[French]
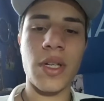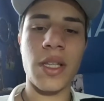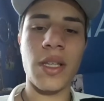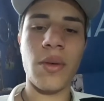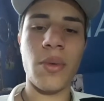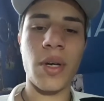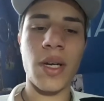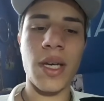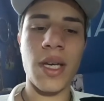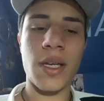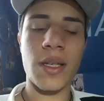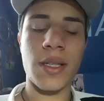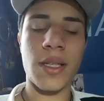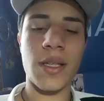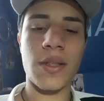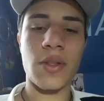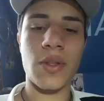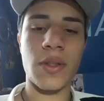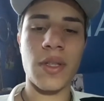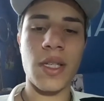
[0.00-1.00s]
Cadéoré,
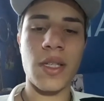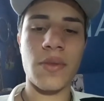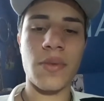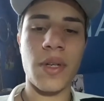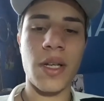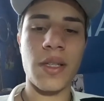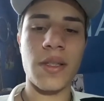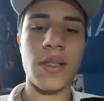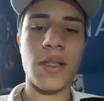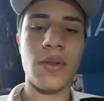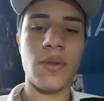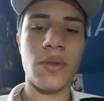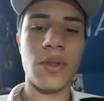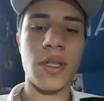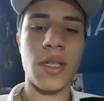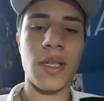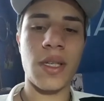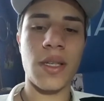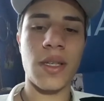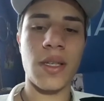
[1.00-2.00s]
4 sur 10. Voilà, Tino
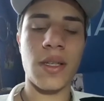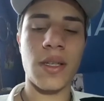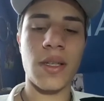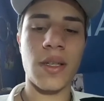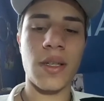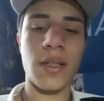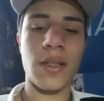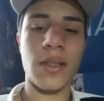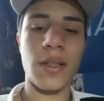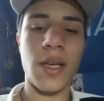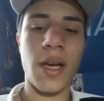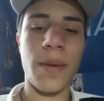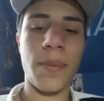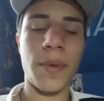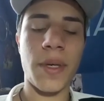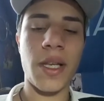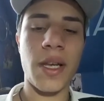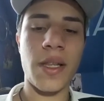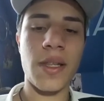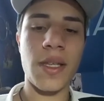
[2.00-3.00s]
qui, a
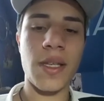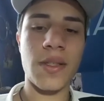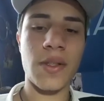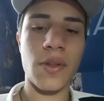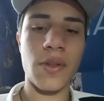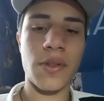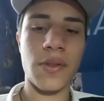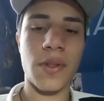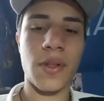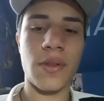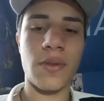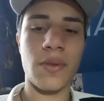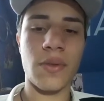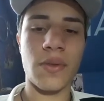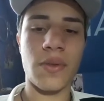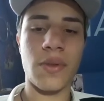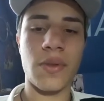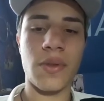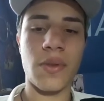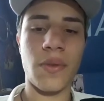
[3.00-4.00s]
appris la naissance
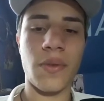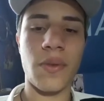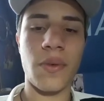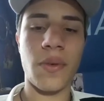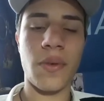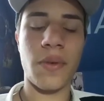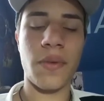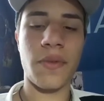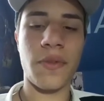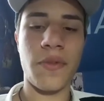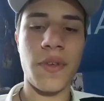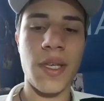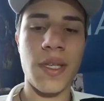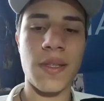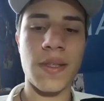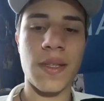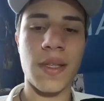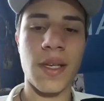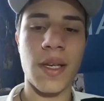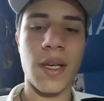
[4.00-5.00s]
donc, de son
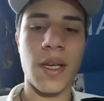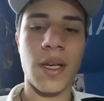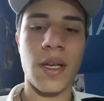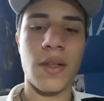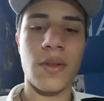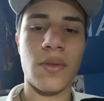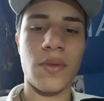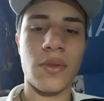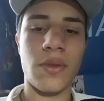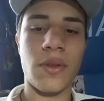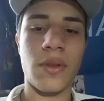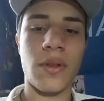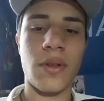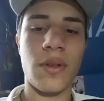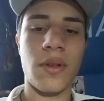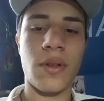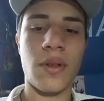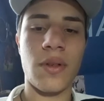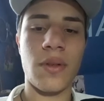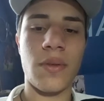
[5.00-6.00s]
fils. Donc
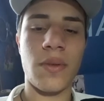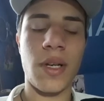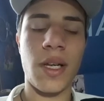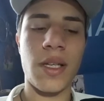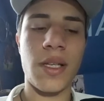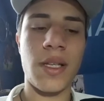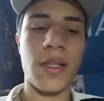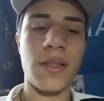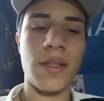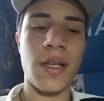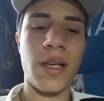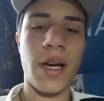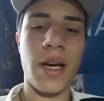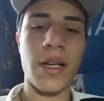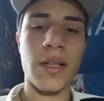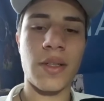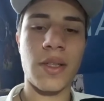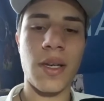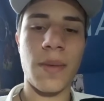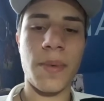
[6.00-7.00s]
euh, voilà, il était
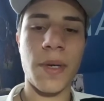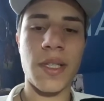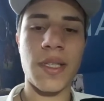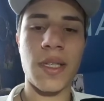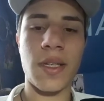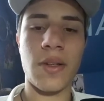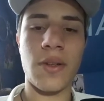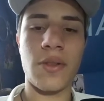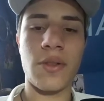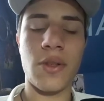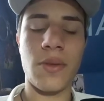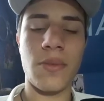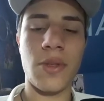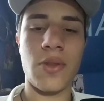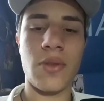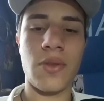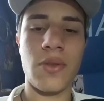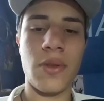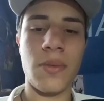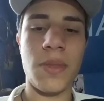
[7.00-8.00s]
là qu'à partir de,
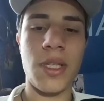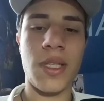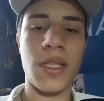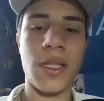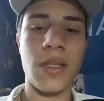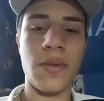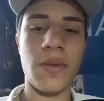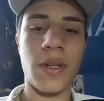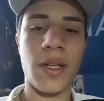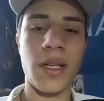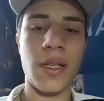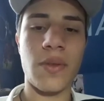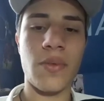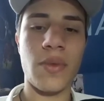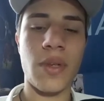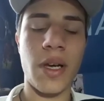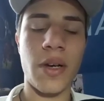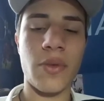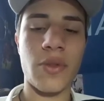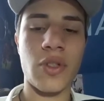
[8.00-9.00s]
midi, voilà,
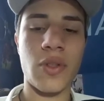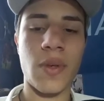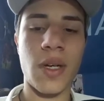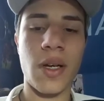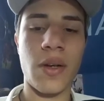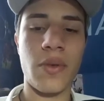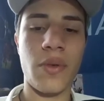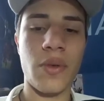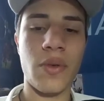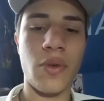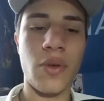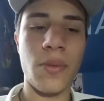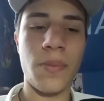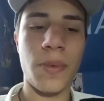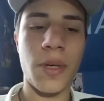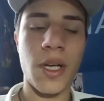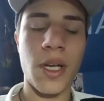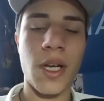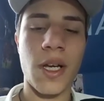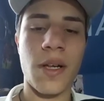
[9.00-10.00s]
il a rejoint le
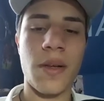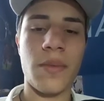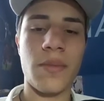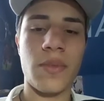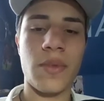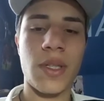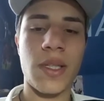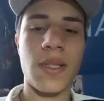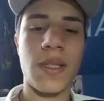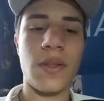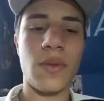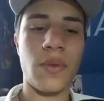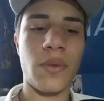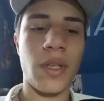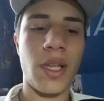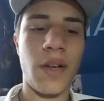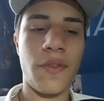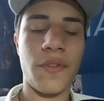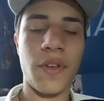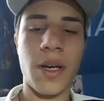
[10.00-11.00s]
groupe. Mais sinon,
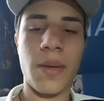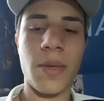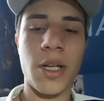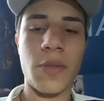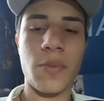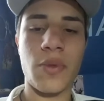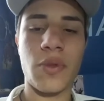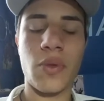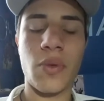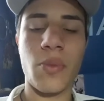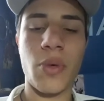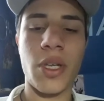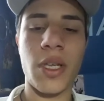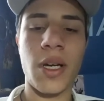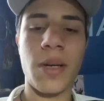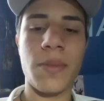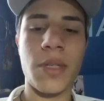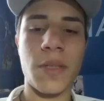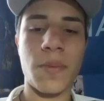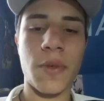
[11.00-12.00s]
il a fait un match plutôt
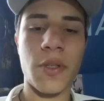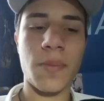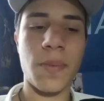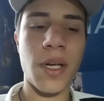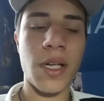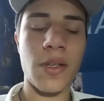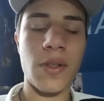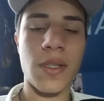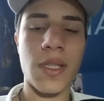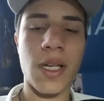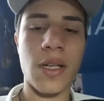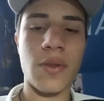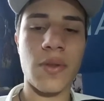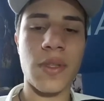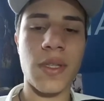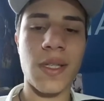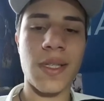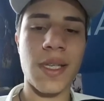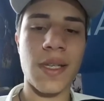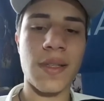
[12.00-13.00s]
moyen. Mais je pense pas que c'est à
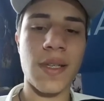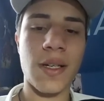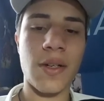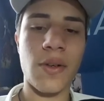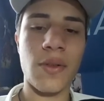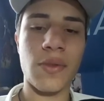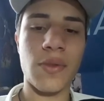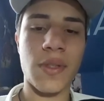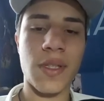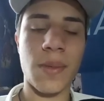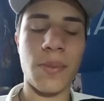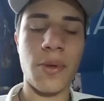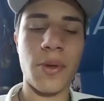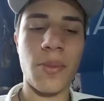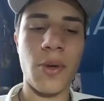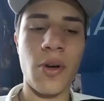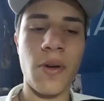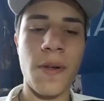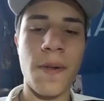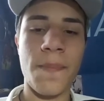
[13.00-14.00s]
cause des attaquants, tout
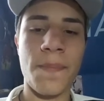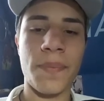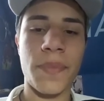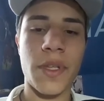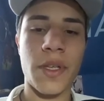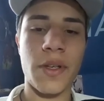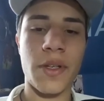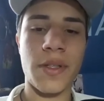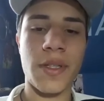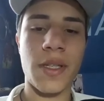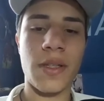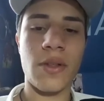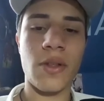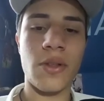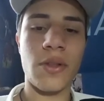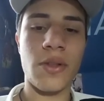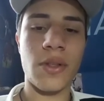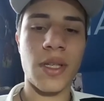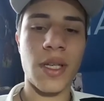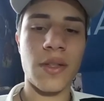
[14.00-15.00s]
simplement. Euh, cette
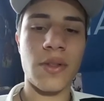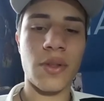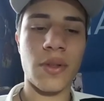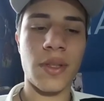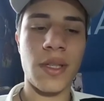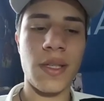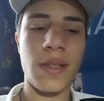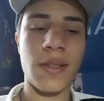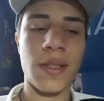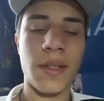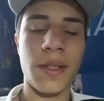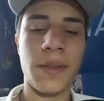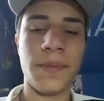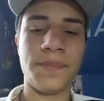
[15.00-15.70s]
note de 4 sur 10.